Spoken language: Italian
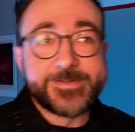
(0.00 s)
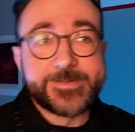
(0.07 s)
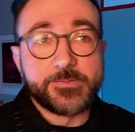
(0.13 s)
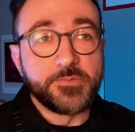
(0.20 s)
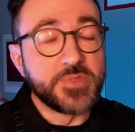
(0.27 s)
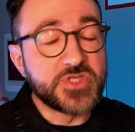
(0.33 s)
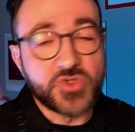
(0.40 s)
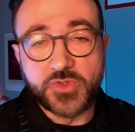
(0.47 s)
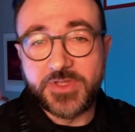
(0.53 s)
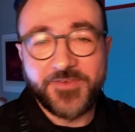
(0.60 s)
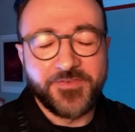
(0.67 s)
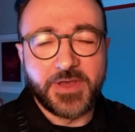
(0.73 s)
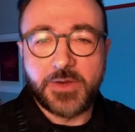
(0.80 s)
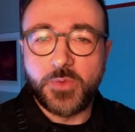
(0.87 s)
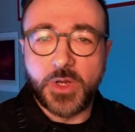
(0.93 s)
bisogna
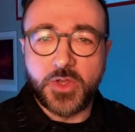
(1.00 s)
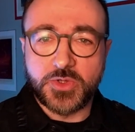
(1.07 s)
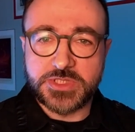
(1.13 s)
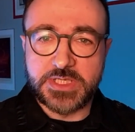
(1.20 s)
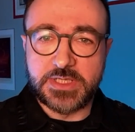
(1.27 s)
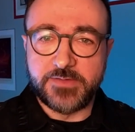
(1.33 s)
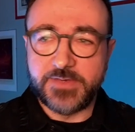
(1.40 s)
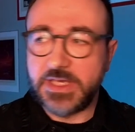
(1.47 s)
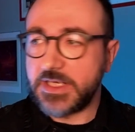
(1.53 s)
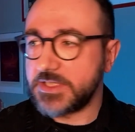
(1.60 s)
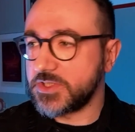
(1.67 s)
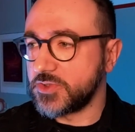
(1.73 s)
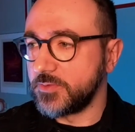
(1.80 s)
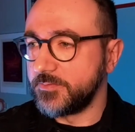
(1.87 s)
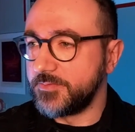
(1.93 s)
fare qualcosa di
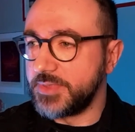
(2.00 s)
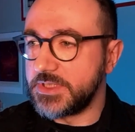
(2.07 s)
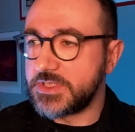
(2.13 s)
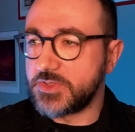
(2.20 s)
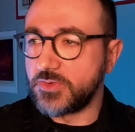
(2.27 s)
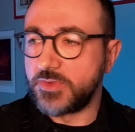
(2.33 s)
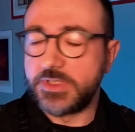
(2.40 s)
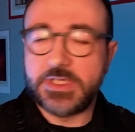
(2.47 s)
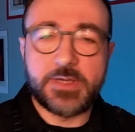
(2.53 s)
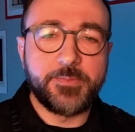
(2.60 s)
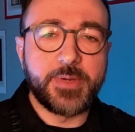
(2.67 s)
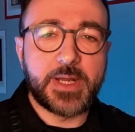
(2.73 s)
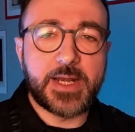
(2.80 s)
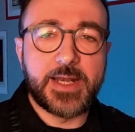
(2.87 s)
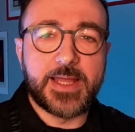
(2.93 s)
diverso, bisogna
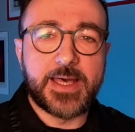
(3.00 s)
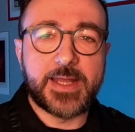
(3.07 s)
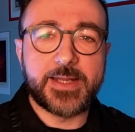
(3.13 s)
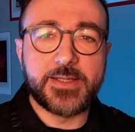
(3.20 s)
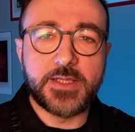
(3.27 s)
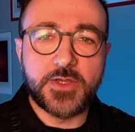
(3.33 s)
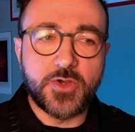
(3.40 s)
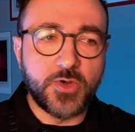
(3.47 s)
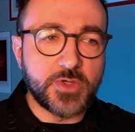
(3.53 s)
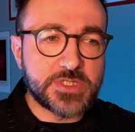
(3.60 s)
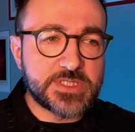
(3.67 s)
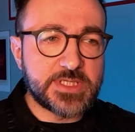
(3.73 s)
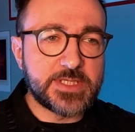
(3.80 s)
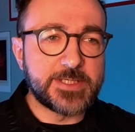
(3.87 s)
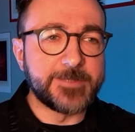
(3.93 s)
parlare di
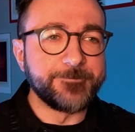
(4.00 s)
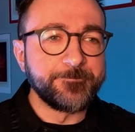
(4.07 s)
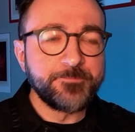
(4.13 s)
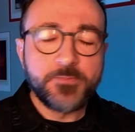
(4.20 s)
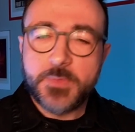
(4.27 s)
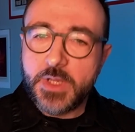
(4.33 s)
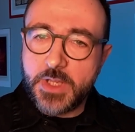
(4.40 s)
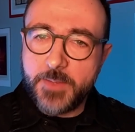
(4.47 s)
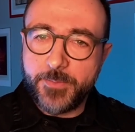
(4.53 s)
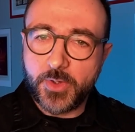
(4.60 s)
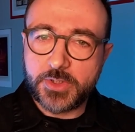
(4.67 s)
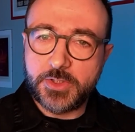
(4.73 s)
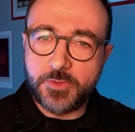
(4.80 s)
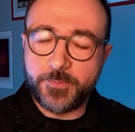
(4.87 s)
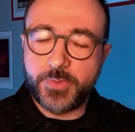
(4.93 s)
cose che
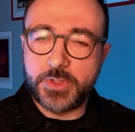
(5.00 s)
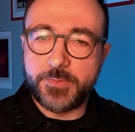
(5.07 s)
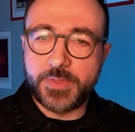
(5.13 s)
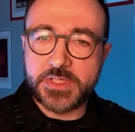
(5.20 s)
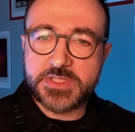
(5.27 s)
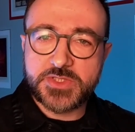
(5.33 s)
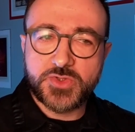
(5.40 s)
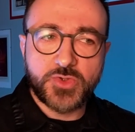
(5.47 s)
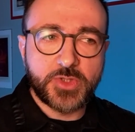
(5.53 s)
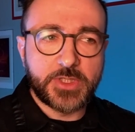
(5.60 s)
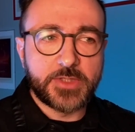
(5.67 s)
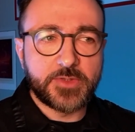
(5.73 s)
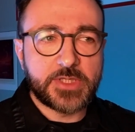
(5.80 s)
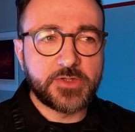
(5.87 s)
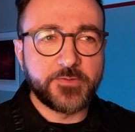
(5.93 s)
portino un po' di
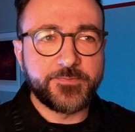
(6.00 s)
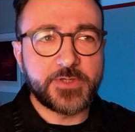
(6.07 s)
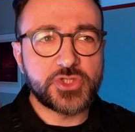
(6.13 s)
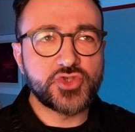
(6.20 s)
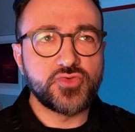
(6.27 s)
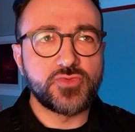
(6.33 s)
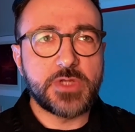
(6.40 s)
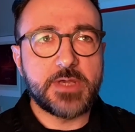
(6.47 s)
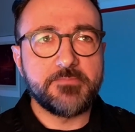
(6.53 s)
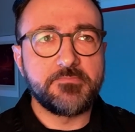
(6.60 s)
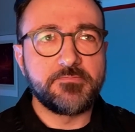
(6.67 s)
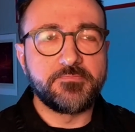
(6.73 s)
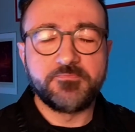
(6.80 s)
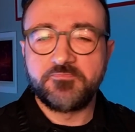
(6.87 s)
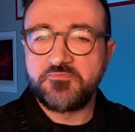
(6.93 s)
persone. Ho detto faccio una
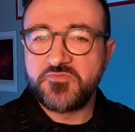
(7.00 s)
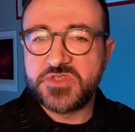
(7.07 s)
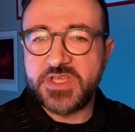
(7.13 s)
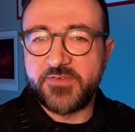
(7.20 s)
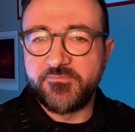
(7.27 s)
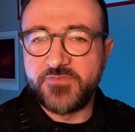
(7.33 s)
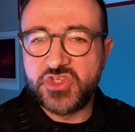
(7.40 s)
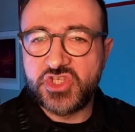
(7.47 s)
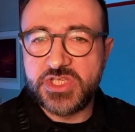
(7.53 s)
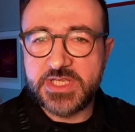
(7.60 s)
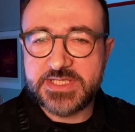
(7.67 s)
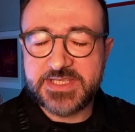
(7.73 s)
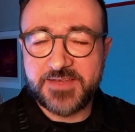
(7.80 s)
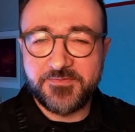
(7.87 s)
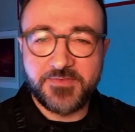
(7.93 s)
siamo vicini
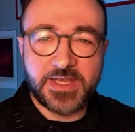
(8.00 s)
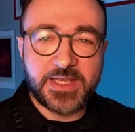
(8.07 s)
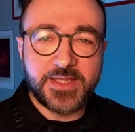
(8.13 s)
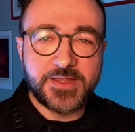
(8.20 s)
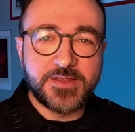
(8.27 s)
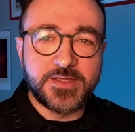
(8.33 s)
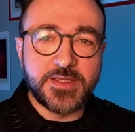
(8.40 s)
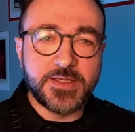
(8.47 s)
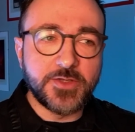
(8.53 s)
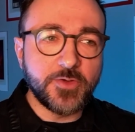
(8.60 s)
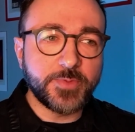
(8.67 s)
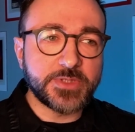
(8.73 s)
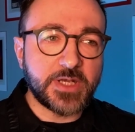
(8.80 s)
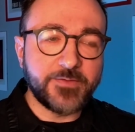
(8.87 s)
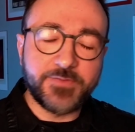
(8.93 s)
a San Valentino,
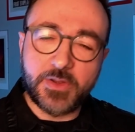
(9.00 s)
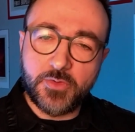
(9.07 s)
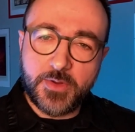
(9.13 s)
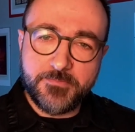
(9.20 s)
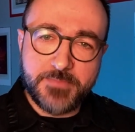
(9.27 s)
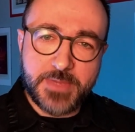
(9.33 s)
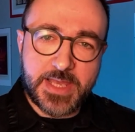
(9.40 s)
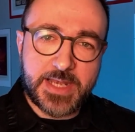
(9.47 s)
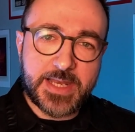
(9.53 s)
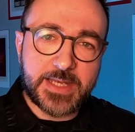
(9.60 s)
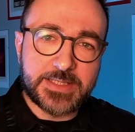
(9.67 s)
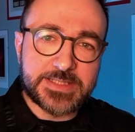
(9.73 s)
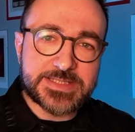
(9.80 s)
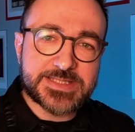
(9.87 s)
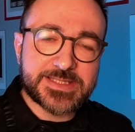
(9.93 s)
potrei fare una bella
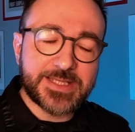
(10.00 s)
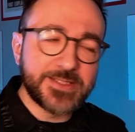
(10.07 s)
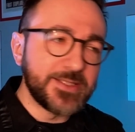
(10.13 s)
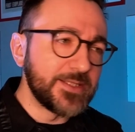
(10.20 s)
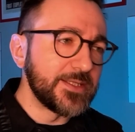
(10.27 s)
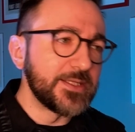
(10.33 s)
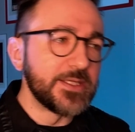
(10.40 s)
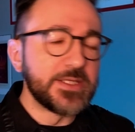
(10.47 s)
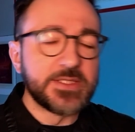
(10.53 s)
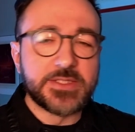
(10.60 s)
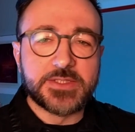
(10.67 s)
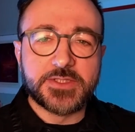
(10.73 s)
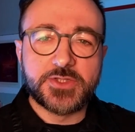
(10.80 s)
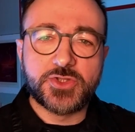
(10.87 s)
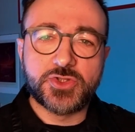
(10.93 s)
lista di
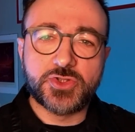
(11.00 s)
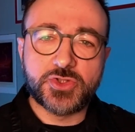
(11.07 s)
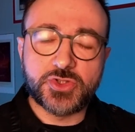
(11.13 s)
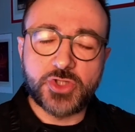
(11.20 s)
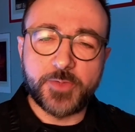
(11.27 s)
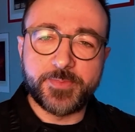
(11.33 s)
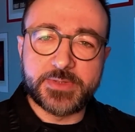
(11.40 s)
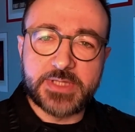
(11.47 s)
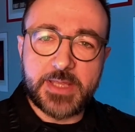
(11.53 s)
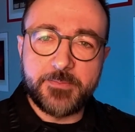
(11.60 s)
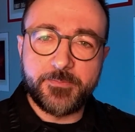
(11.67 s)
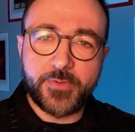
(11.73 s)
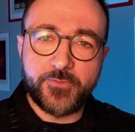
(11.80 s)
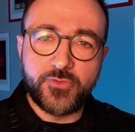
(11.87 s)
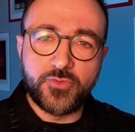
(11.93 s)
top 10
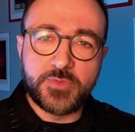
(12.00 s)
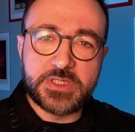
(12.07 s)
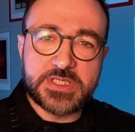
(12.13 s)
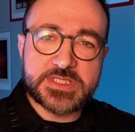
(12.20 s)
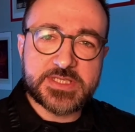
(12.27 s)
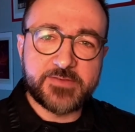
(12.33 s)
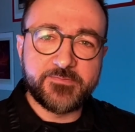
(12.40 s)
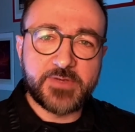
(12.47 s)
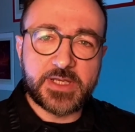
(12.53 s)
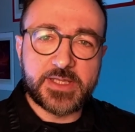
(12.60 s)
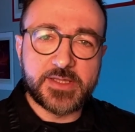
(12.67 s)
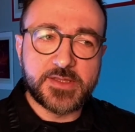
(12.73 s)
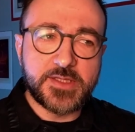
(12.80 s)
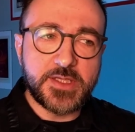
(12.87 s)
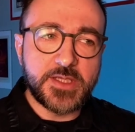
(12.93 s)
profumi di San
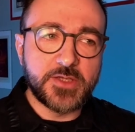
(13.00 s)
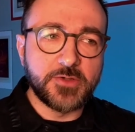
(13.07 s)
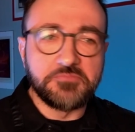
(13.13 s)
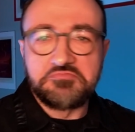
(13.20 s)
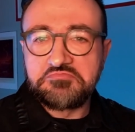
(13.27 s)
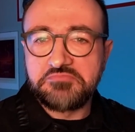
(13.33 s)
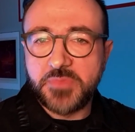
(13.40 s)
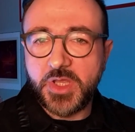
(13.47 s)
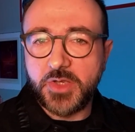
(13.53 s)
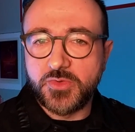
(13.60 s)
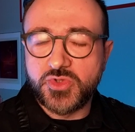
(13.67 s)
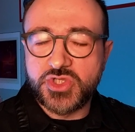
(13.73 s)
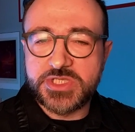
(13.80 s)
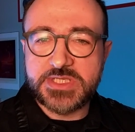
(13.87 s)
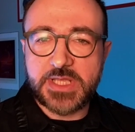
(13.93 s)
Valentino, che
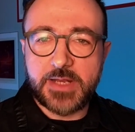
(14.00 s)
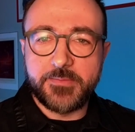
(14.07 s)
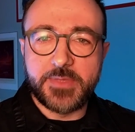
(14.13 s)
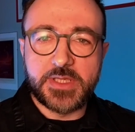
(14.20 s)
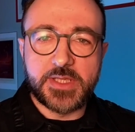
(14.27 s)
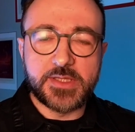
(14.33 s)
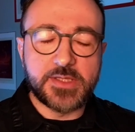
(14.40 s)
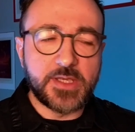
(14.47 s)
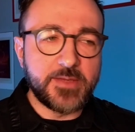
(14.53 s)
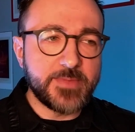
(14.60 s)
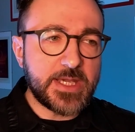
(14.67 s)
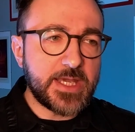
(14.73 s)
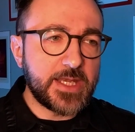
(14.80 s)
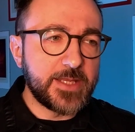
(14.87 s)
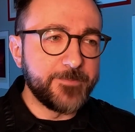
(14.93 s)
non ci sarebbe niente di
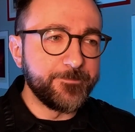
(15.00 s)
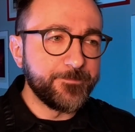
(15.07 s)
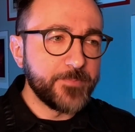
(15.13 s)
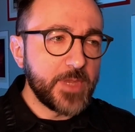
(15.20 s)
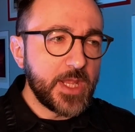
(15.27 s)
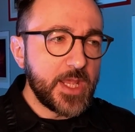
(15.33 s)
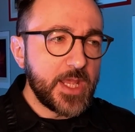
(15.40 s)
male